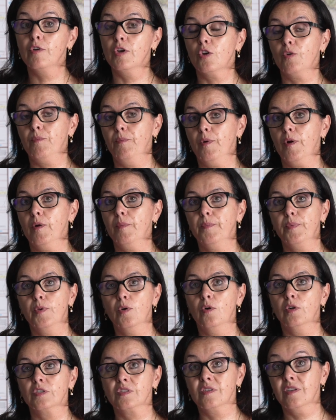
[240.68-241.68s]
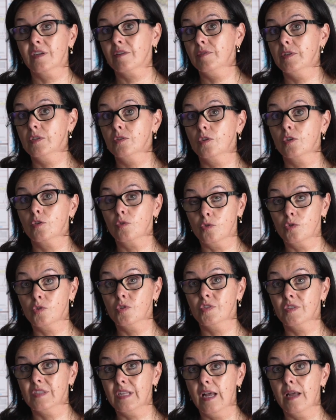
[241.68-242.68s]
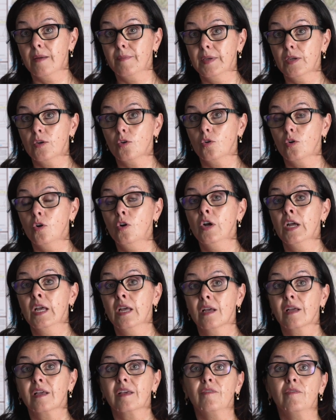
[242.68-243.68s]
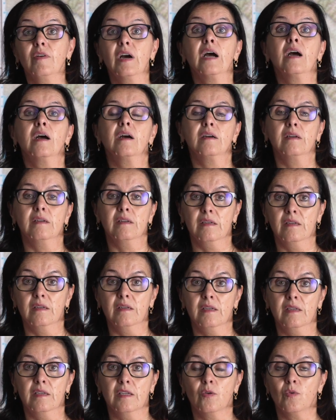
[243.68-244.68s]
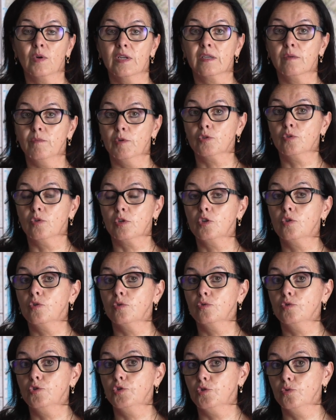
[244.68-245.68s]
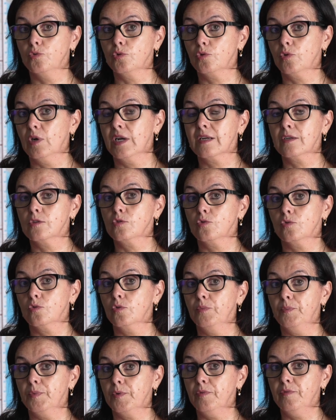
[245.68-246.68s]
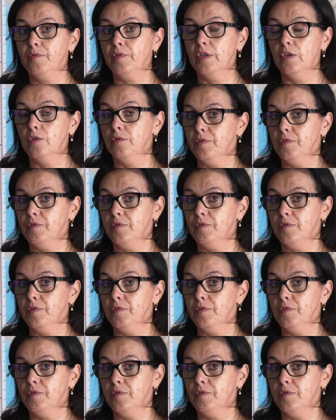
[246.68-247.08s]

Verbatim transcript: vero e proprio servizio ecosistemico che va eh, in qualche modo riconosciuto anche sotto il profilo